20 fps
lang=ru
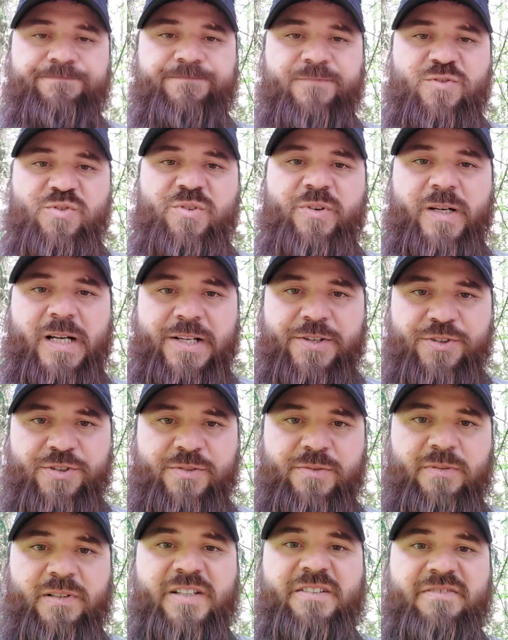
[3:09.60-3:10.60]
свое
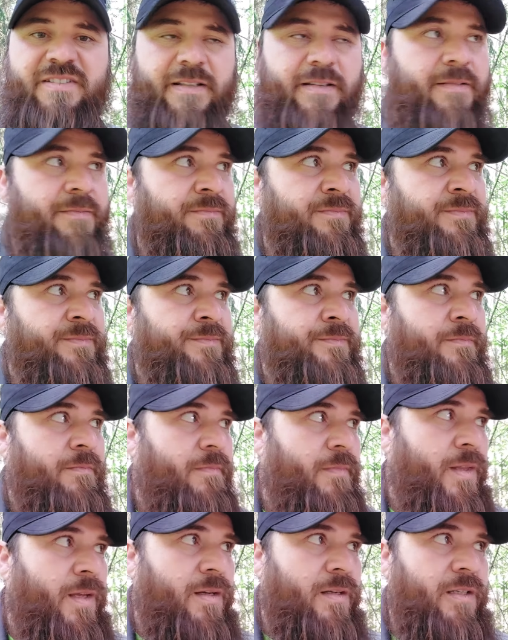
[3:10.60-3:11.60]
качество, ликвид.
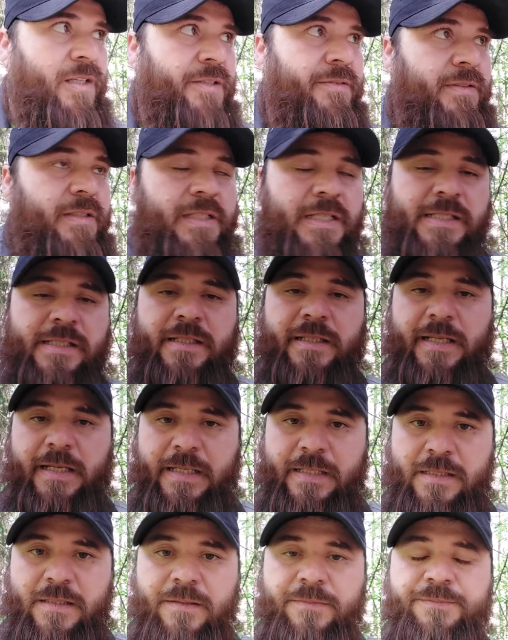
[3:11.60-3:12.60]
Ликвидность
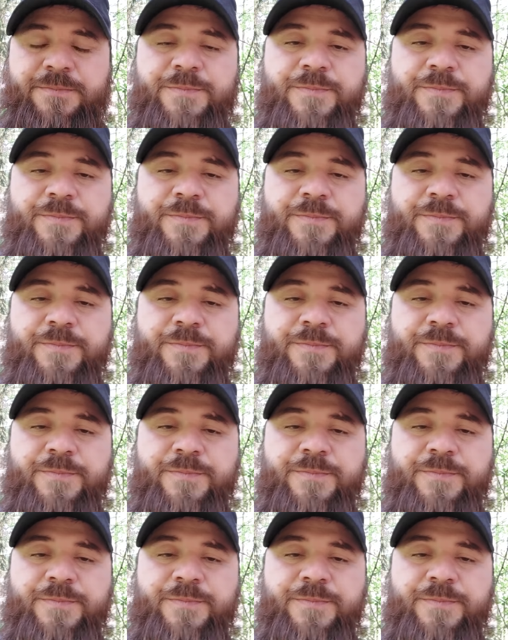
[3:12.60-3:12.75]
теряется.